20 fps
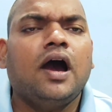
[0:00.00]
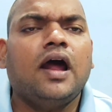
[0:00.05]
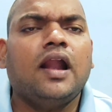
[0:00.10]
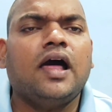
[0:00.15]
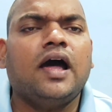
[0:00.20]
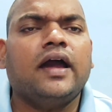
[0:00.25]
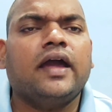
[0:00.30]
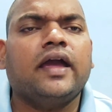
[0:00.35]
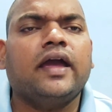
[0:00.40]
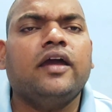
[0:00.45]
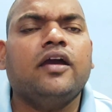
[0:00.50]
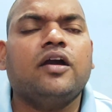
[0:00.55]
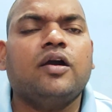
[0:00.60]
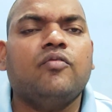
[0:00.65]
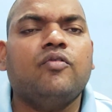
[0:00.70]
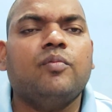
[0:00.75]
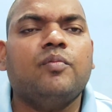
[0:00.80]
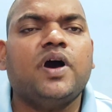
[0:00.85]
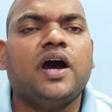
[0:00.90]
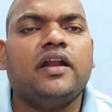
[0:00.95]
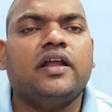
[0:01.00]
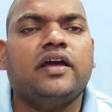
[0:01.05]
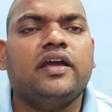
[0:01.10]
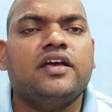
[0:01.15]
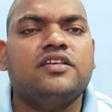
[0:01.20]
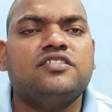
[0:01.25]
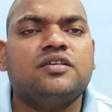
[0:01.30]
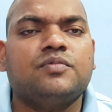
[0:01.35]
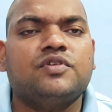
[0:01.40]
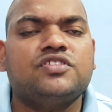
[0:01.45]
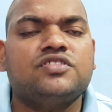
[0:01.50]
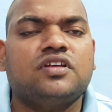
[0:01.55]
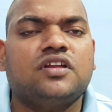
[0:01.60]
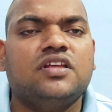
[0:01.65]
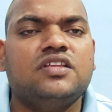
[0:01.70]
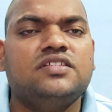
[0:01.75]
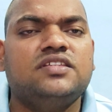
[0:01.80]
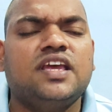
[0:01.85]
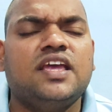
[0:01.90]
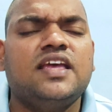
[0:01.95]
అలాగే ఆ యొక్క విమానయ సంస్థ
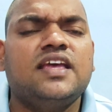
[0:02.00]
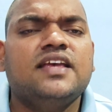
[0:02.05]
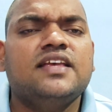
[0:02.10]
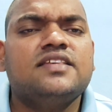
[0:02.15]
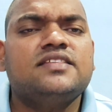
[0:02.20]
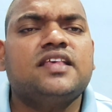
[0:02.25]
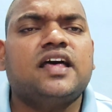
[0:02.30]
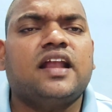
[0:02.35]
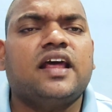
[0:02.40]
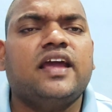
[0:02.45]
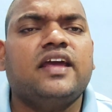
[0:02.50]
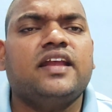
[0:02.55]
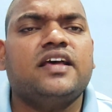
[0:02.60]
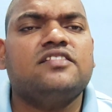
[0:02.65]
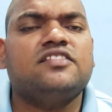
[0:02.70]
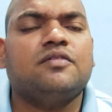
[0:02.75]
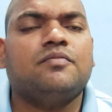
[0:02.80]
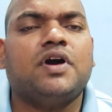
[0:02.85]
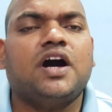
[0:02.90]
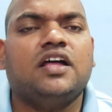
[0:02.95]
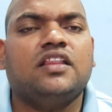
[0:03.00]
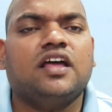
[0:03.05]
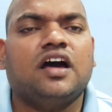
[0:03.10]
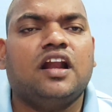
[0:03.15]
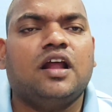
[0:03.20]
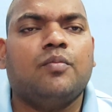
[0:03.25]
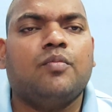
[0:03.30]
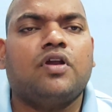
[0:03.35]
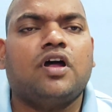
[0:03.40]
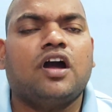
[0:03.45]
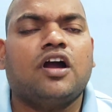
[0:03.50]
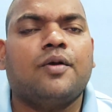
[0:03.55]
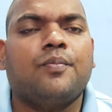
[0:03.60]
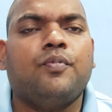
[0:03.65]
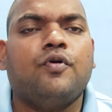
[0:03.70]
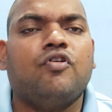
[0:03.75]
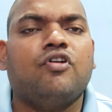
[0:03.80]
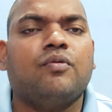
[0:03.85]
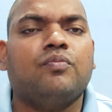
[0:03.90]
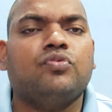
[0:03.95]
నుంచి సరైన సమాధానం
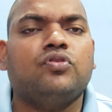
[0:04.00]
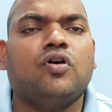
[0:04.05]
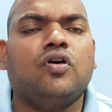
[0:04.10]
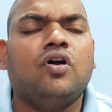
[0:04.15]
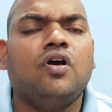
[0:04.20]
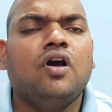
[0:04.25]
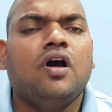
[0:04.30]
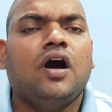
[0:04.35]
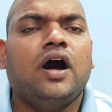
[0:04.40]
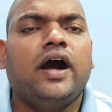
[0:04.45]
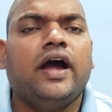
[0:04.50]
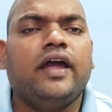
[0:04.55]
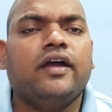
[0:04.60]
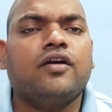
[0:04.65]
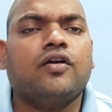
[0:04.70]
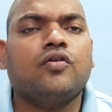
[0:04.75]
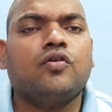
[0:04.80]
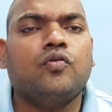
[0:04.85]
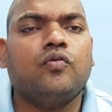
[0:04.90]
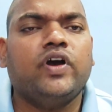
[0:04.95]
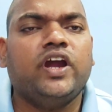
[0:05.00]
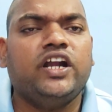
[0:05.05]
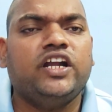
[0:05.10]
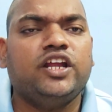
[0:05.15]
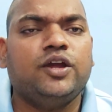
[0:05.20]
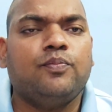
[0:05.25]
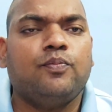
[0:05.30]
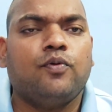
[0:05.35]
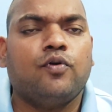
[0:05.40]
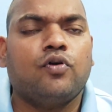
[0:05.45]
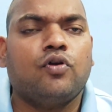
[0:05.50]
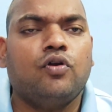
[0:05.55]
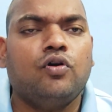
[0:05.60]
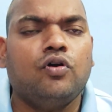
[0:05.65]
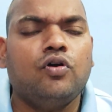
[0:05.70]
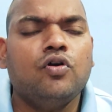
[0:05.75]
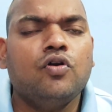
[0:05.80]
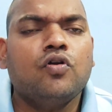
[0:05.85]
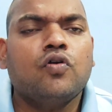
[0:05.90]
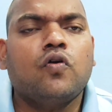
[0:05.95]
రాకపోవడంతో ఆ యొక్క కువైటి పౌరుడు
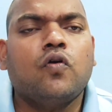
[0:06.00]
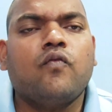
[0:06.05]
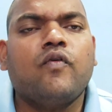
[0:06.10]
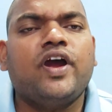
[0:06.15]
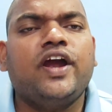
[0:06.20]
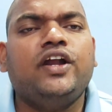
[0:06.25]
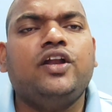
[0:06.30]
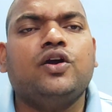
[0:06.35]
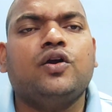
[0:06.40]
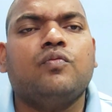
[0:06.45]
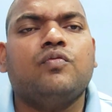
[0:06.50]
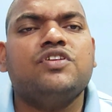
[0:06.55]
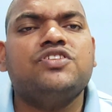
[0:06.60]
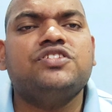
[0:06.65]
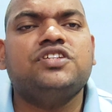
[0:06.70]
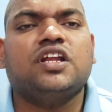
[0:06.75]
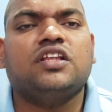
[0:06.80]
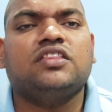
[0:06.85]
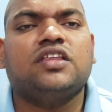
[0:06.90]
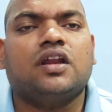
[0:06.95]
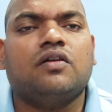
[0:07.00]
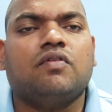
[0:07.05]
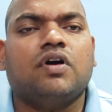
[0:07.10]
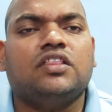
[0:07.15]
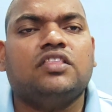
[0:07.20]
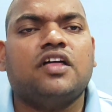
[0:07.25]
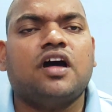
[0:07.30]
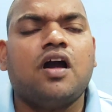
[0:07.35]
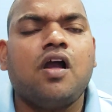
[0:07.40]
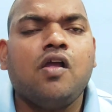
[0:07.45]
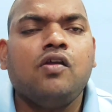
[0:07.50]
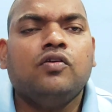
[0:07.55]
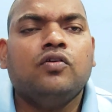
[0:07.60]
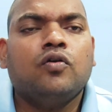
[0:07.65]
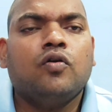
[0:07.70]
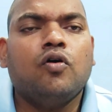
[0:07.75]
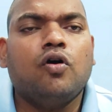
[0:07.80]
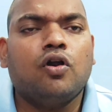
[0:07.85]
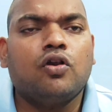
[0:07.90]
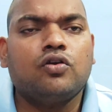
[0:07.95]
కువైటుకు వచ్చిన తర్వాత
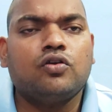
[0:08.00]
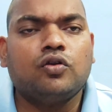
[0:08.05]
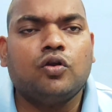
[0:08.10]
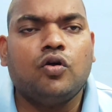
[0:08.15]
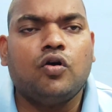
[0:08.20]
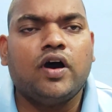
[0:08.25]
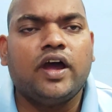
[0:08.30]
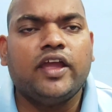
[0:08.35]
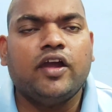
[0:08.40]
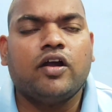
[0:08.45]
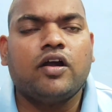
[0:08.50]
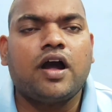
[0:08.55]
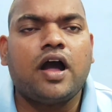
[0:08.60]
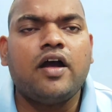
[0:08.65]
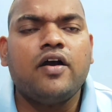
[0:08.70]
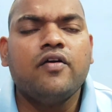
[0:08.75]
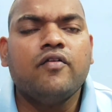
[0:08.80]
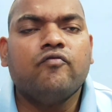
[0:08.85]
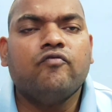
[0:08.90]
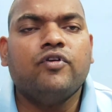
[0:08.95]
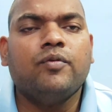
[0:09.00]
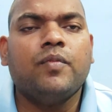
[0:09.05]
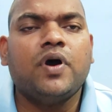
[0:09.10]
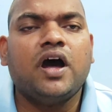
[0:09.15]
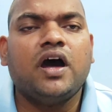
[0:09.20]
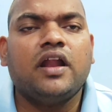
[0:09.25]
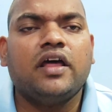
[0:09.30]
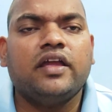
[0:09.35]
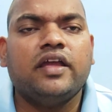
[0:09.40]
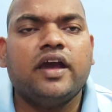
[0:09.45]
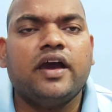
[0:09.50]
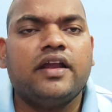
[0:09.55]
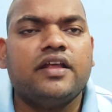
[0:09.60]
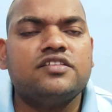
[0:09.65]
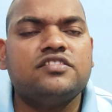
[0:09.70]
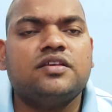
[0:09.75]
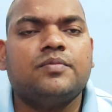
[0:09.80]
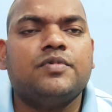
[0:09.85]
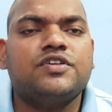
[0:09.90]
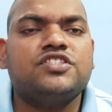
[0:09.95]
కోర్టులో ఆ యొక్క విమానయాన
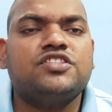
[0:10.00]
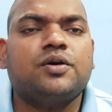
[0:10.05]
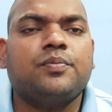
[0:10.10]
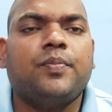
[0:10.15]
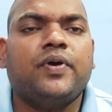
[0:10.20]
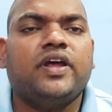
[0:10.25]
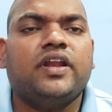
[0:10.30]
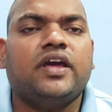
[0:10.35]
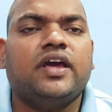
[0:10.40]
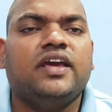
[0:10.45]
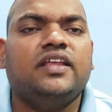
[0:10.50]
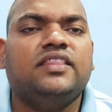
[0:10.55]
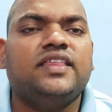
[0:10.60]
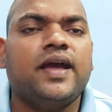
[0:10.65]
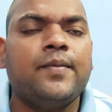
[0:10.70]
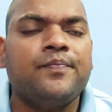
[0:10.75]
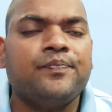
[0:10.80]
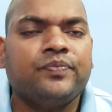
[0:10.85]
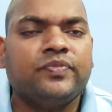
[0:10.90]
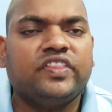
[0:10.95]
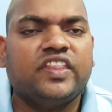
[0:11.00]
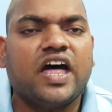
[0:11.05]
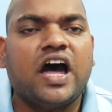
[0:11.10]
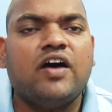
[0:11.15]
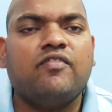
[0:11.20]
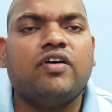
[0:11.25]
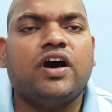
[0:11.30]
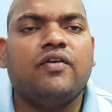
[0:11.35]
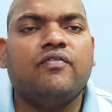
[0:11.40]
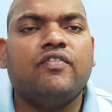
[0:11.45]
సంస్థ పైన అయితే దావా